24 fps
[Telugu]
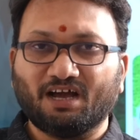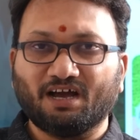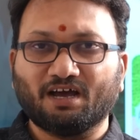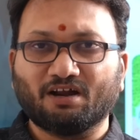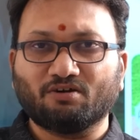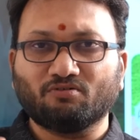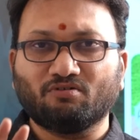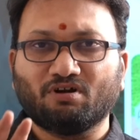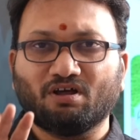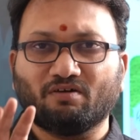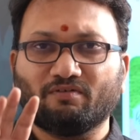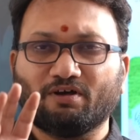
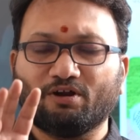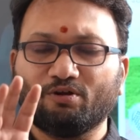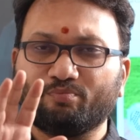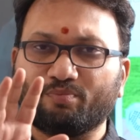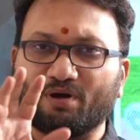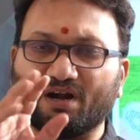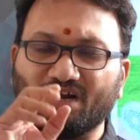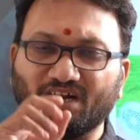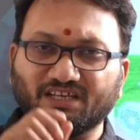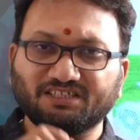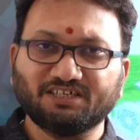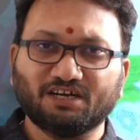ఆగరు కూడా వాళ్ళు
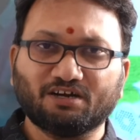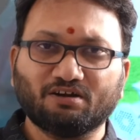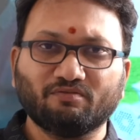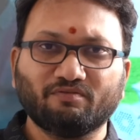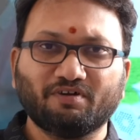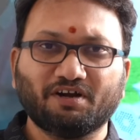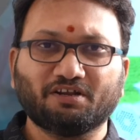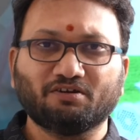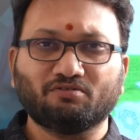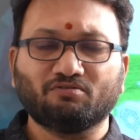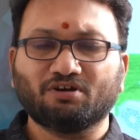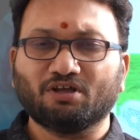పండ్ల చెట్లు
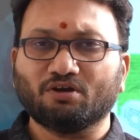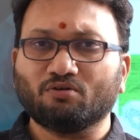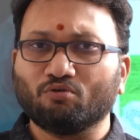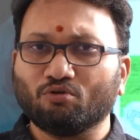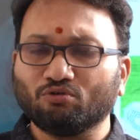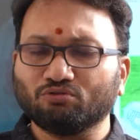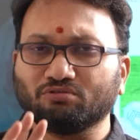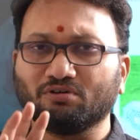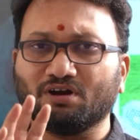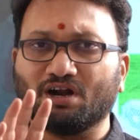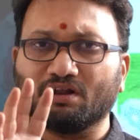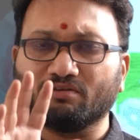పెట్టినుంటే
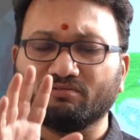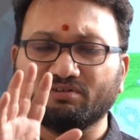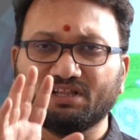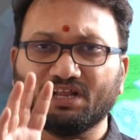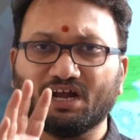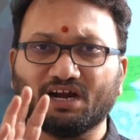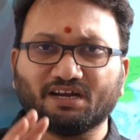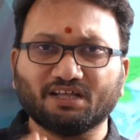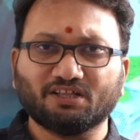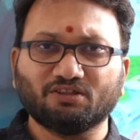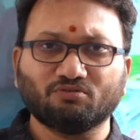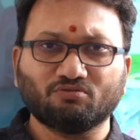కోతులు అడవులు
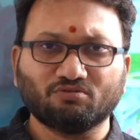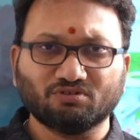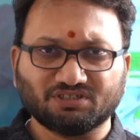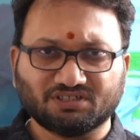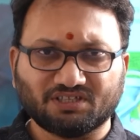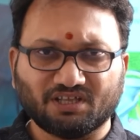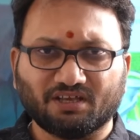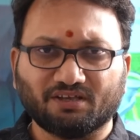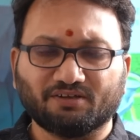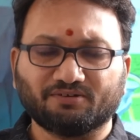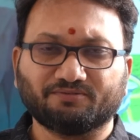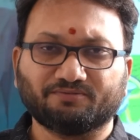దాటి ఎందుకు
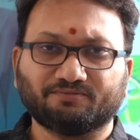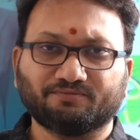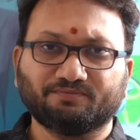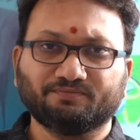వస్తాయి